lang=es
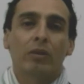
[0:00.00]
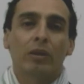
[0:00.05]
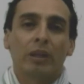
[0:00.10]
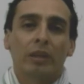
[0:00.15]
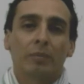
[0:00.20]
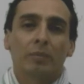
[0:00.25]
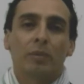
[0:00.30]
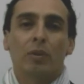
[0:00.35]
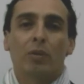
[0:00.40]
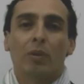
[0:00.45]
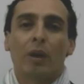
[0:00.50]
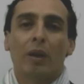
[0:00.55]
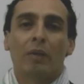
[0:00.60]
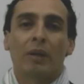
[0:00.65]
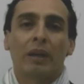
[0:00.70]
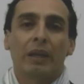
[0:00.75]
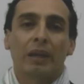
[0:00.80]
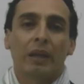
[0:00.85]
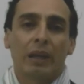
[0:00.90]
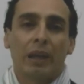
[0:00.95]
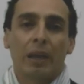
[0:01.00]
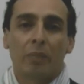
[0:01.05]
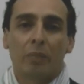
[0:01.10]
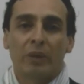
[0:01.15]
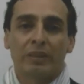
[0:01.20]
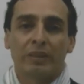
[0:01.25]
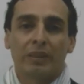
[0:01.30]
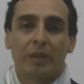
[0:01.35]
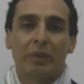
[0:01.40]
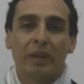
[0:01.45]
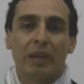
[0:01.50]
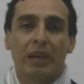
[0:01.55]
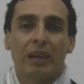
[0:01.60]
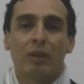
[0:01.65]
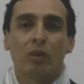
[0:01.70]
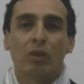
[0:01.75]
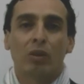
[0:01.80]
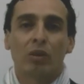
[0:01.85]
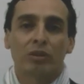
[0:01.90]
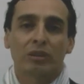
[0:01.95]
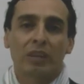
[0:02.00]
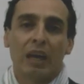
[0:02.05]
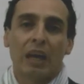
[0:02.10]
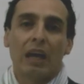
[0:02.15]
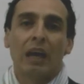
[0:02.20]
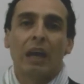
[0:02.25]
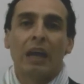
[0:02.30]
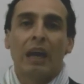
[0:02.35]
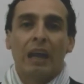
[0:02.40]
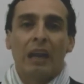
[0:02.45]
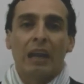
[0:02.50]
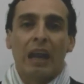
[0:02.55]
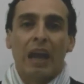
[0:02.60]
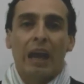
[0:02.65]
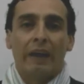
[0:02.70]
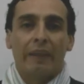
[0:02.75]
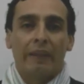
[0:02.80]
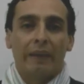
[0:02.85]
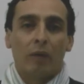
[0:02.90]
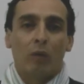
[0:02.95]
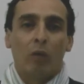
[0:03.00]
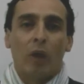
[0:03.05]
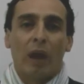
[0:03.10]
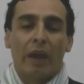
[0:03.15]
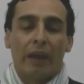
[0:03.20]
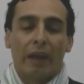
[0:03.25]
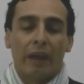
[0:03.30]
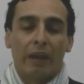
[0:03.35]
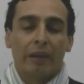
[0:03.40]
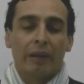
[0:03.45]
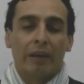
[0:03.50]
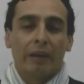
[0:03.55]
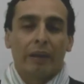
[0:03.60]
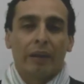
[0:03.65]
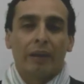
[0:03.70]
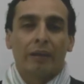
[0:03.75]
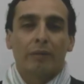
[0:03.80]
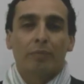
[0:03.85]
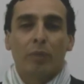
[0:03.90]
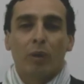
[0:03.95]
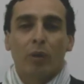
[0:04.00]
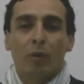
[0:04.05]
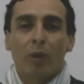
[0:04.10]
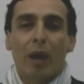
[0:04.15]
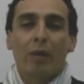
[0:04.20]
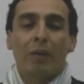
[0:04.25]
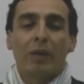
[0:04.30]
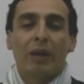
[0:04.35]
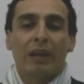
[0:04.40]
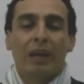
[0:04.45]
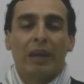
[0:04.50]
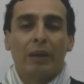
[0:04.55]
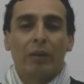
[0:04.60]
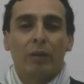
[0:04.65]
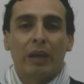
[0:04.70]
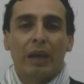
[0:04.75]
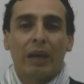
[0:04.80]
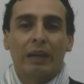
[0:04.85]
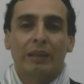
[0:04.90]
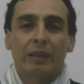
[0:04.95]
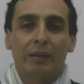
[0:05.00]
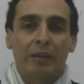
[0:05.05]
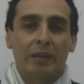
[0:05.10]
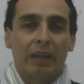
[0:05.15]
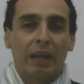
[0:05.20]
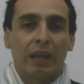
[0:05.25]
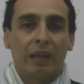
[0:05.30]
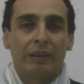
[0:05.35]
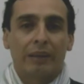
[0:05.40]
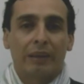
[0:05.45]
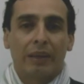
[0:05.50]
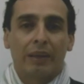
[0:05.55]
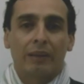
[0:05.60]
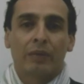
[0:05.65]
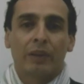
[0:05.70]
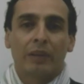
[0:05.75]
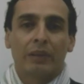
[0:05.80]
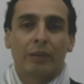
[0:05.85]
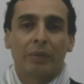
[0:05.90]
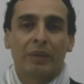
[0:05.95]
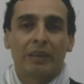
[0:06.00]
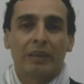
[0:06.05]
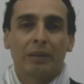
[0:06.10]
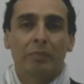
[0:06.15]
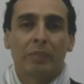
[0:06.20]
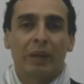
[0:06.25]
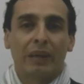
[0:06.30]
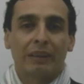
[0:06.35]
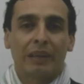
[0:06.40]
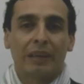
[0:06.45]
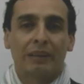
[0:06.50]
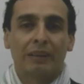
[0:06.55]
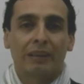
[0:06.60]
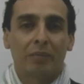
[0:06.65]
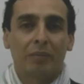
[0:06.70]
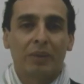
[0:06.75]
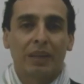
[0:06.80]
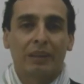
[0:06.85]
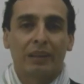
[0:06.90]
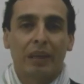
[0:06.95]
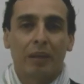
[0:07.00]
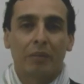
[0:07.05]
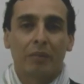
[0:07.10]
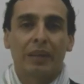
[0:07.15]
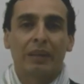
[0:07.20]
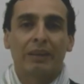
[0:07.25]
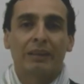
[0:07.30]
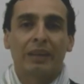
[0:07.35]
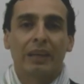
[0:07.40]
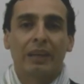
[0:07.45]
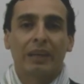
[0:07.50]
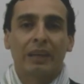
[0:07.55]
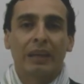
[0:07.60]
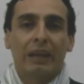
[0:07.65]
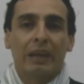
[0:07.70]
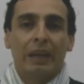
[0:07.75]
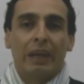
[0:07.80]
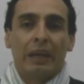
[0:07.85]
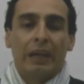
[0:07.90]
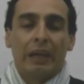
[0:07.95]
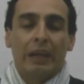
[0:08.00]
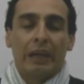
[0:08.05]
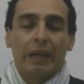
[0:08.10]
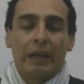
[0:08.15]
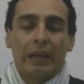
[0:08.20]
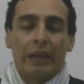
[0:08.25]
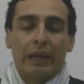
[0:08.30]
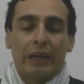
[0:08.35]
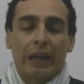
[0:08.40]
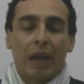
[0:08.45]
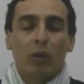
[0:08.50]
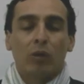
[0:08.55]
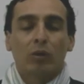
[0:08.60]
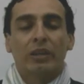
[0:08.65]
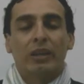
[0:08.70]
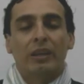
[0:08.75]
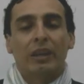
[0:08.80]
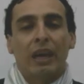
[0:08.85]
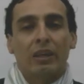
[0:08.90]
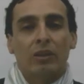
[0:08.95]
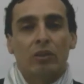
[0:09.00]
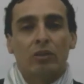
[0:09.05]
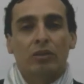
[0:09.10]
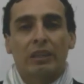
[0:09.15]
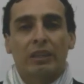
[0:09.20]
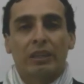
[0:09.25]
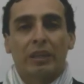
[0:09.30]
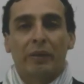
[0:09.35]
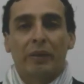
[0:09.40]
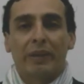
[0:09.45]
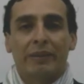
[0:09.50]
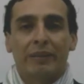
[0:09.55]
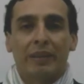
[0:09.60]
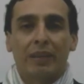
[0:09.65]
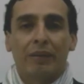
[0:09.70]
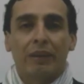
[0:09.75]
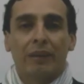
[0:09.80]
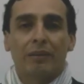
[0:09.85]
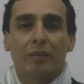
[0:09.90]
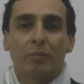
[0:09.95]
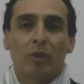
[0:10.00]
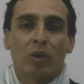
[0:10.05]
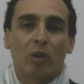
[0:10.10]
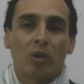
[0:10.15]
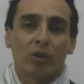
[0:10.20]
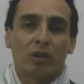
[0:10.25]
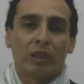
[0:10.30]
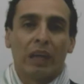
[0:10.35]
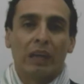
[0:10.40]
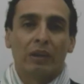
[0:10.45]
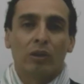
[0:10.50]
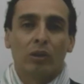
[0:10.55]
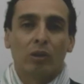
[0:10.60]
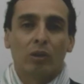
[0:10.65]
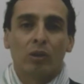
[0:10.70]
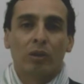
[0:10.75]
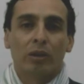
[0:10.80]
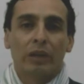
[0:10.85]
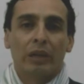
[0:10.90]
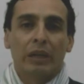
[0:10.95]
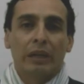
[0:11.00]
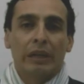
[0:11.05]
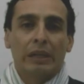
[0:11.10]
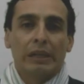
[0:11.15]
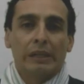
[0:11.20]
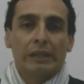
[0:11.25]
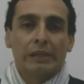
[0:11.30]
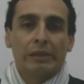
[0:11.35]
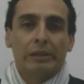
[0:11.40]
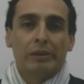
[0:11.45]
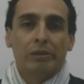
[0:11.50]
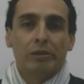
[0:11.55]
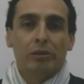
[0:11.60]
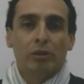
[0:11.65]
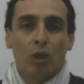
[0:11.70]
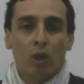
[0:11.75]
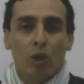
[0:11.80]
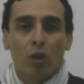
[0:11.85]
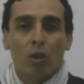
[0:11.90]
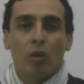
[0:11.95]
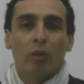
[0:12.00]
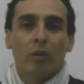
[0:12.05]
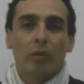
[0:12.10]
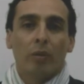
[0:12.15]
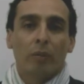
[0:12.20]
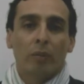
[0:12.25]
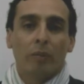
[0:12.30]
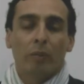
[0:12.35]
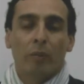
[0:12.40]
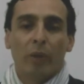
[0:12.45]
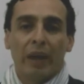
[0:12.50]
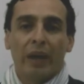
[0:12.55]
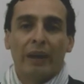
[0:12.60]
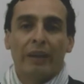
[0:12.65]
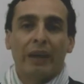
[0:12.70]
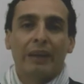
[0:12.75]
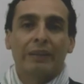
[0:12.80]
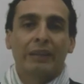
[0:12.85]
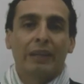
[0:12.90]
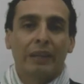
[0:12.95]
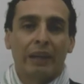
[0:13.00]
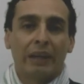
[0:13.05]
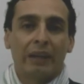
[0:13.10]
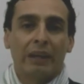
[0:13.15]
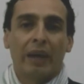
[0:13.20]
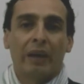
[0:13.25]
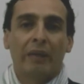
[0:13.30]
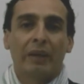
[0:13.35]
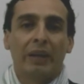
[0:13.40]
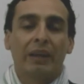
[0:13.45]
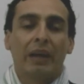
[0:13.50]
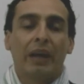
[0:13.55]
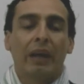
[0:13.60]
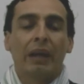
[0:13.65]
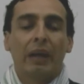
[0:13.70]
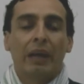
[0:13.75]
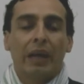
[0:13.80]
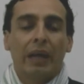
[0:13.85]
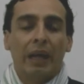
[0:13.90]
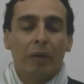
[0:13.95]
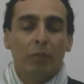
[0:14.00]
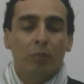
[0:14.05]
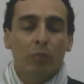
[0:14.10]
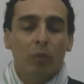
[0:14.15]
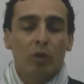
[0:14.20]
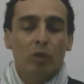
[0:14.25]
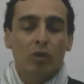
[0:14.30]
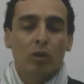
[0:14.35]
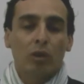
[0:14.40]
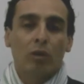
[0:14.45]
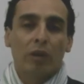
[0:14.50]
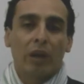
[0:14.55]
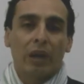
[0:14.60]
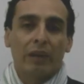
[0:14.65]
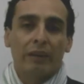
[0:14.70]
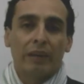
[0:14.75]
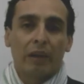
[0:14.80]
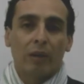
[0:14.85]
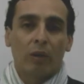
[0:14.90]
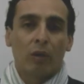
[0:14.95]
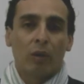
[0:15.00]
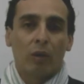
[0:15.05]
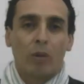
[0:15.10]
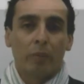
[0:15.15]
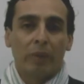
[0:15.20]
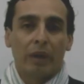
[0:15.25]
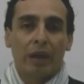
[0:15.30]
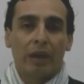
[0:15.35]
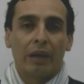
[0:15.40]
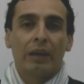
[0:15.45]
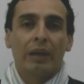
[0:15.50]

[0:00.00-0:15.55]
es probable que la apuesta minera no sea la adecuada. Es probable que una actividad que es fuertemente impactante ambientalmente eh, cause daños irreversibles y por lo tanto no pueda tener cabida en muchos lugares de Colombia.